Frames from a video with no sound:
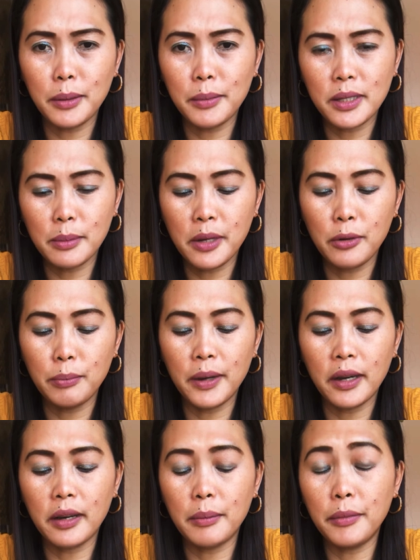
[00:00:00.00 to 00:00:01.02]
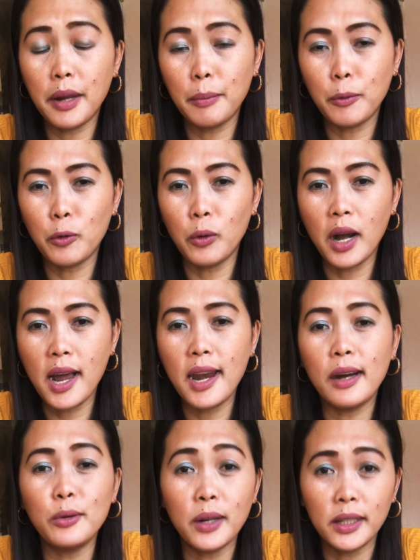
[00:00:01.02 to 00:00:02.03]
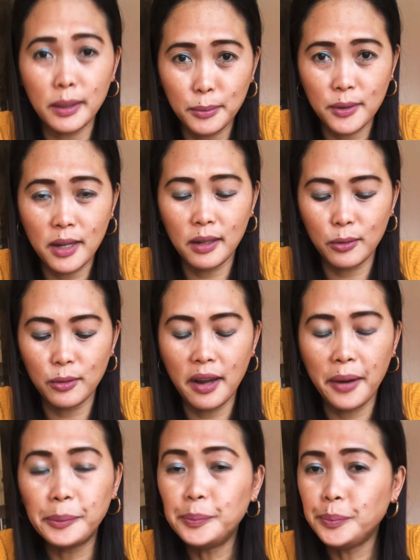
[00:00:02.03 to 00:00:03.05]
masama yung pakiramdam ko. Akala ko katapusan ko na.